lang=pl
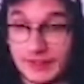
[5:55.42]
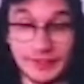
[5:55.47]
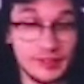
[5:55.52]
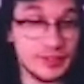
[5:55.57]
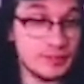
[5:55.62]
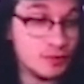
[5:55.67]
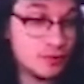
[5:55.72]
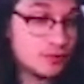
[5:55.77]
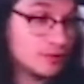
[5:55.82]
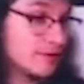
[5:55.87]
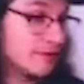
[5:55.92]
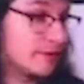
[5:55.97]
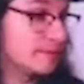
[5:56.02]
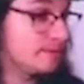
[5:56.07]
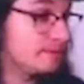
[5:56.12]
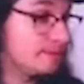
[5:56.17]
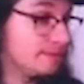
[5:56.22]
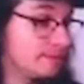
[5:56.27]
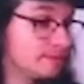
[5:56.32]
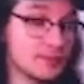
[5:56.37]
Idę mu kur
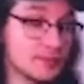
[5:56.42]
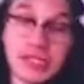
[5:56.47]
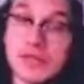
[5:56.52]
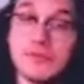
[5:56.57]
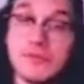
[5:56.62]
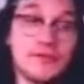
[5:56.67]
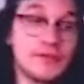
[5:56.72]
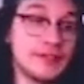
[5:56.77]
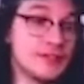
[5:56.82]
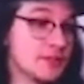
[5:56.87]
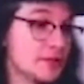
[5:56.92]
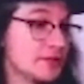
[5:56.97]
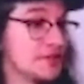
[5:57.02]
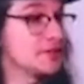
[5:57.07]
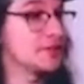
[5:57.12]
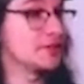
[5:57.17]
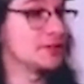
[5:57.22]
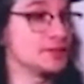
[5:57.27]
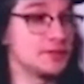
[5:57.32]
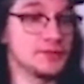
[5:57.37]
przemówię do
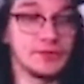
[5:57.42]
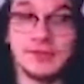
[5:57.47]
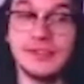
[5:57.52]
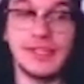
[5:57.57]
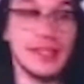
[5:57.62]
rozsądku.